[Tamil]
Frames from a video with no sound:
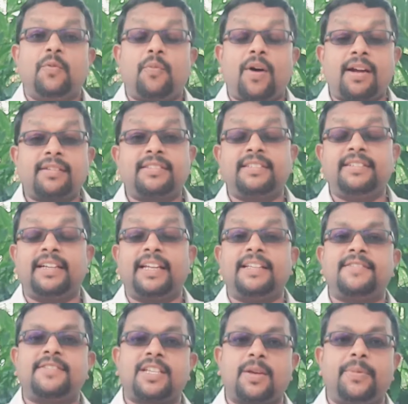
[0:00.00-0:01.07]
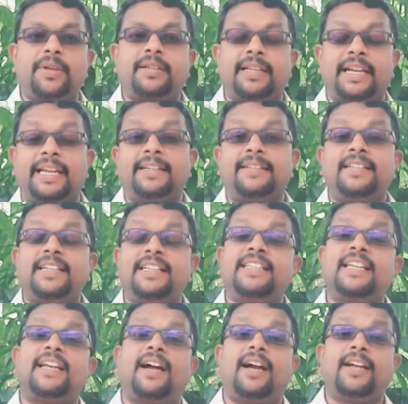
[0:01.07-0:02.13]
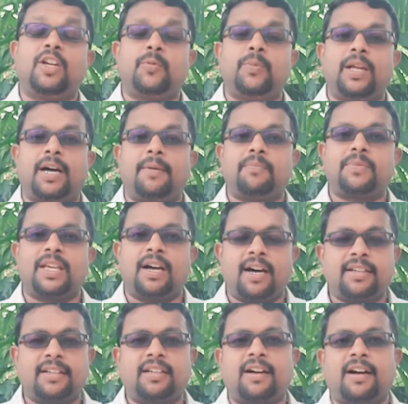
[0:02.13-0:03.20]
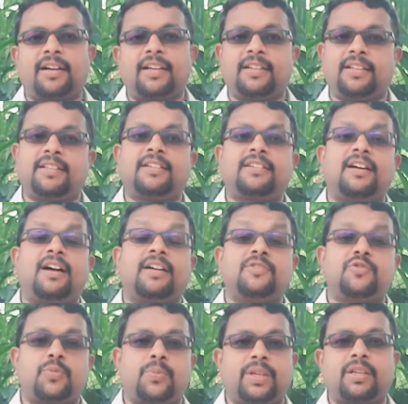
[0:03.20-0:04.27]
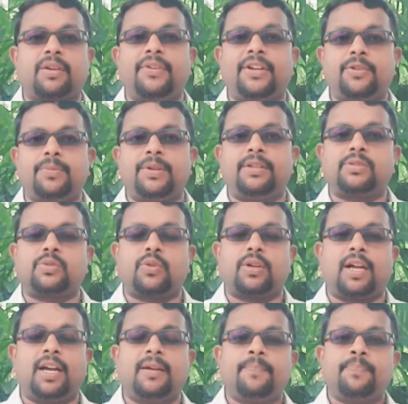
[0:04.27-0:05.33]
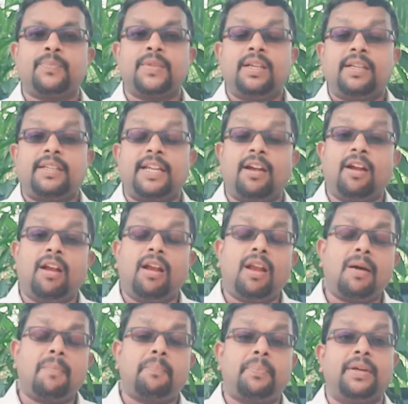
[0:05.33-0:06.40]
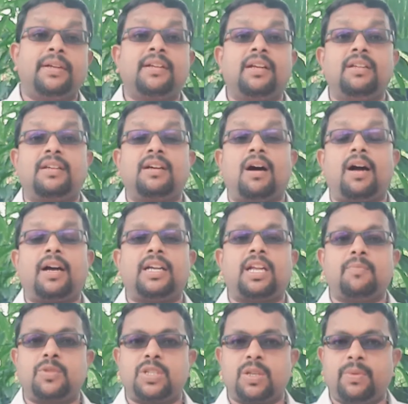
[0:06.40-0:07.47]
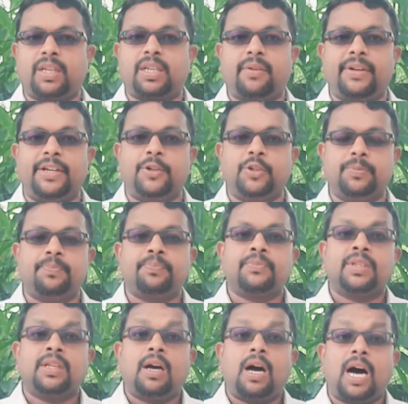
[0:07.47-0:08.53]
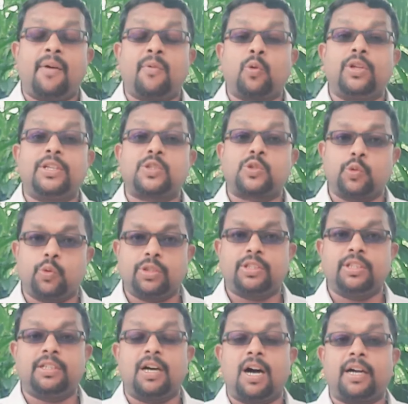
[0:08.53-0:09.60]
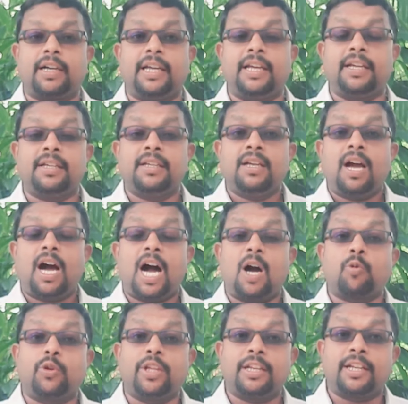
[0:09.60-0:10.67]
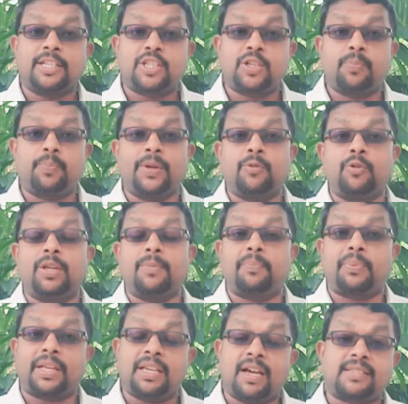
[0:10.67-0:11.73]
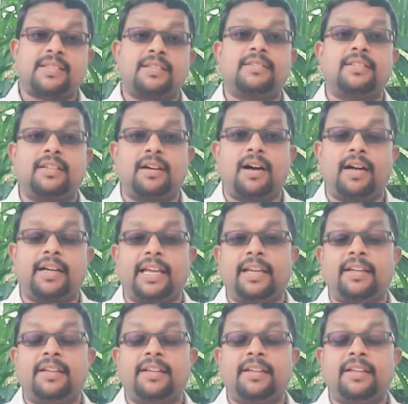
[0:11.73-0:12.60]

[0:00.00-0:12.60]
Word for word: வாழ்த்துகிறேன் ஜெபிக்கிறேன் இந்த நாளிலும் நாம் யாருக்காக எதற்காக ஜெபிக்க வேண்டும் என்று சொன்னால் எல்லா பெண்களுக்காக நாம் ஜெபிக்க வேண்டும் அவர்களுடைய சுகத்துக்காக அவங்களுடைய ரட்சிப்பினுடைய பிரயாசத்துக்காக